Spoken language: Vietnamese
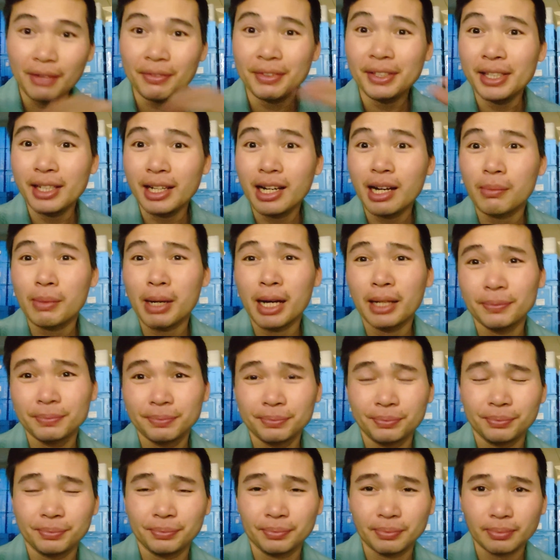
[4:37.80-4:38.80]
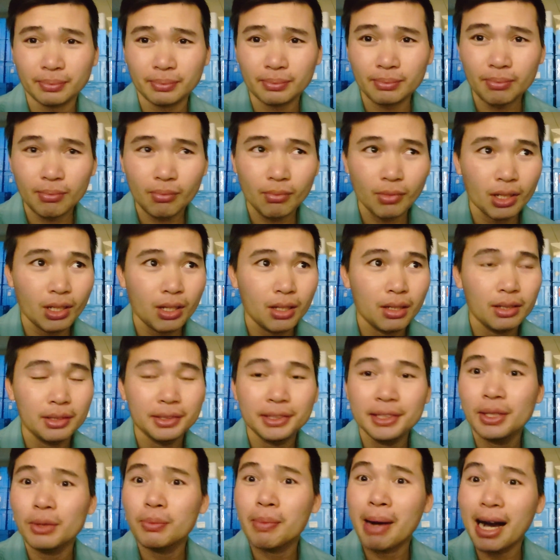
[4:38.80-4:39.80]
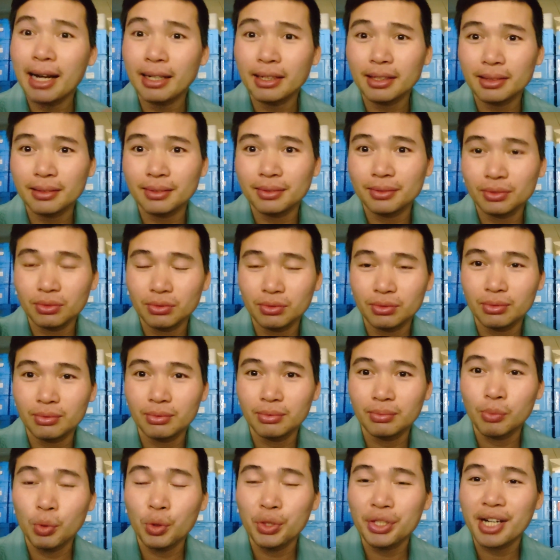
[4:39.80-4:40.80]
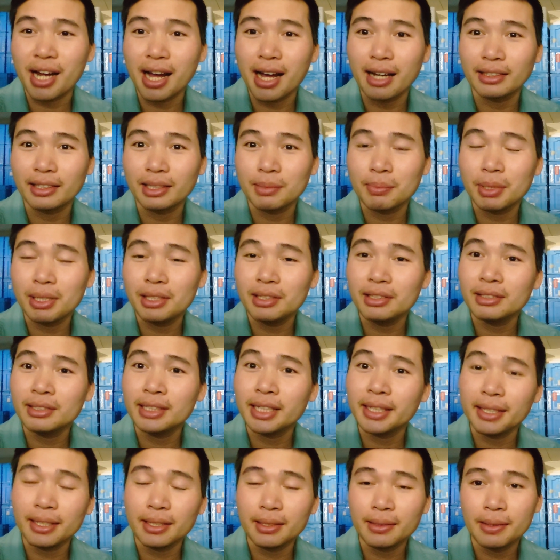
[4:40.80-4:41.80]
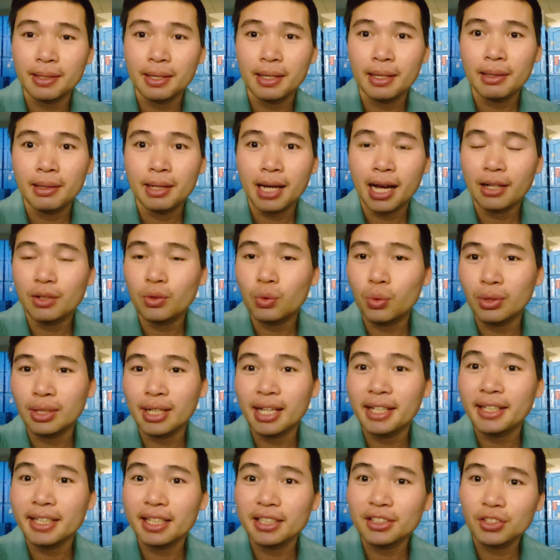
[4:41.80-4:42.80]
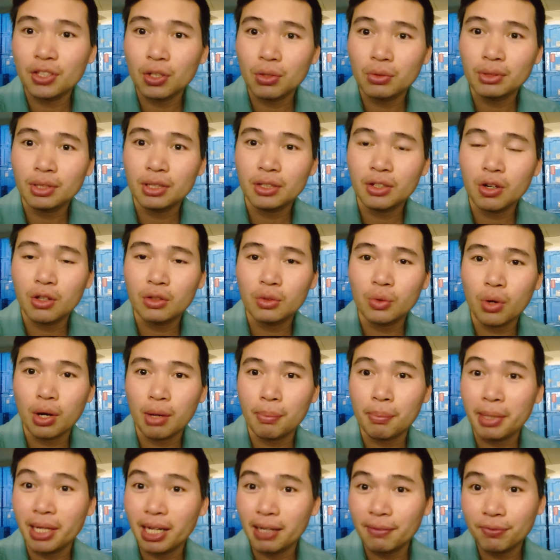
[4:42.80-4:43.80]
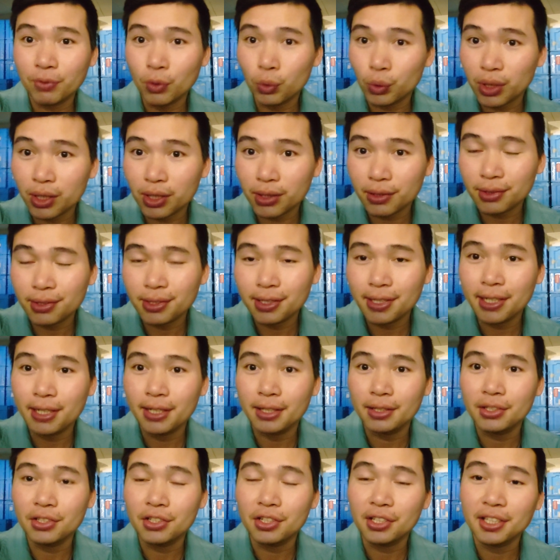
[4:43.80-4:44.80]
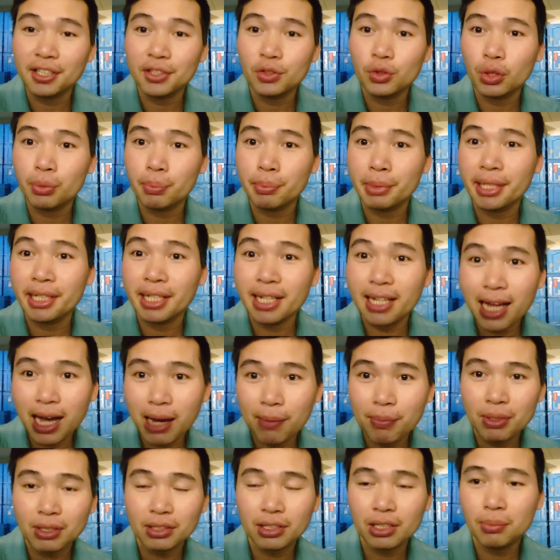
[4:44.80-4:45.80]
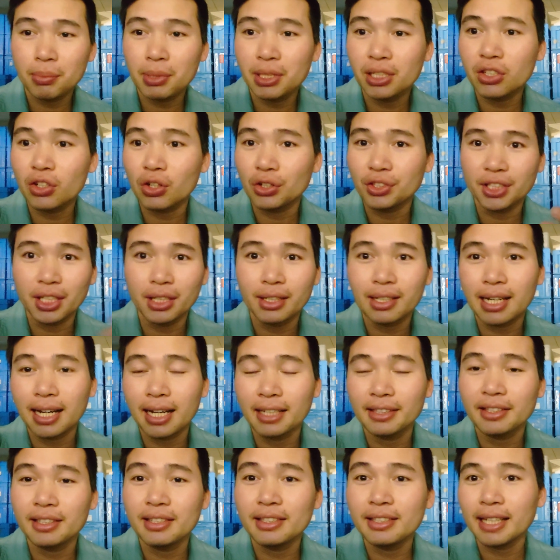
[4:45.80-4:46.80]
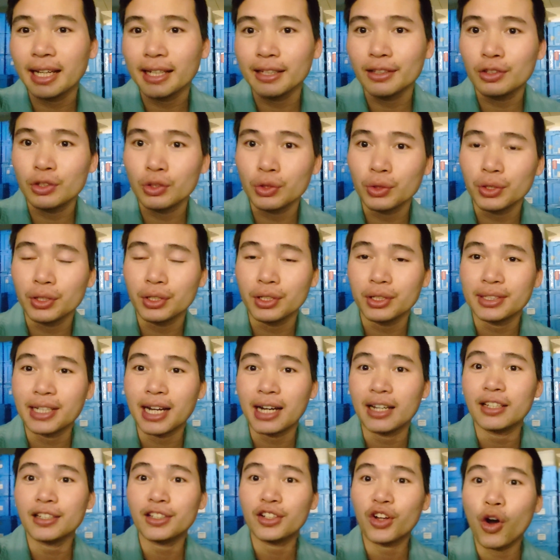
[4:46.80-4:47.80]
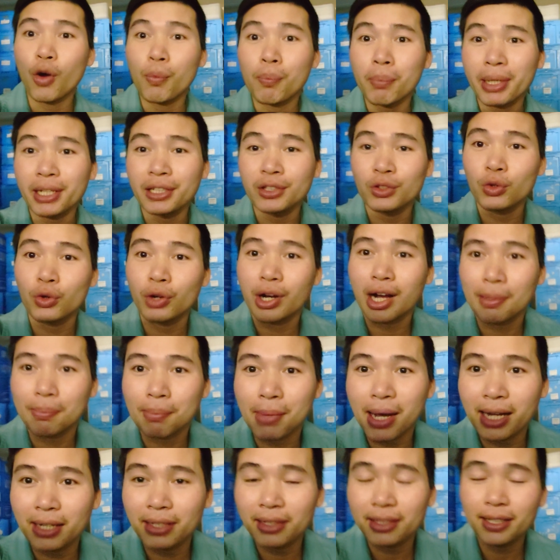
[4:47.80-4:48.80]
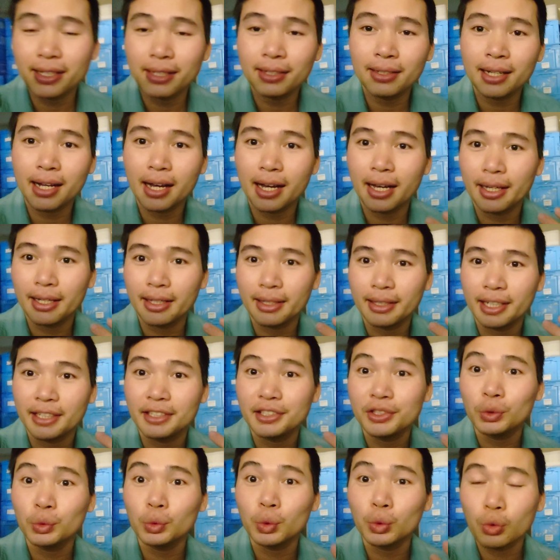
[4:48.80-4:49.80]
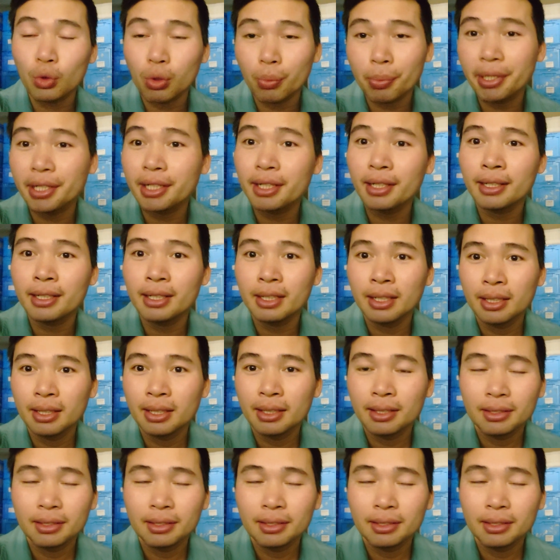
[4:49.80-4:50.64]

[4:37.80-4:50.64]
Tại vì các bạn, nhiều bạn á, buổi sáng thì mình dậy á, ăn uống này kia xong thì còn khoảng mười lăm phút á, để trước khi chuẩn bị đi làm á, thì mình có check lại tin nhắn rồi trả lời comment của các bạn trên cái kênh YouTube của mình á.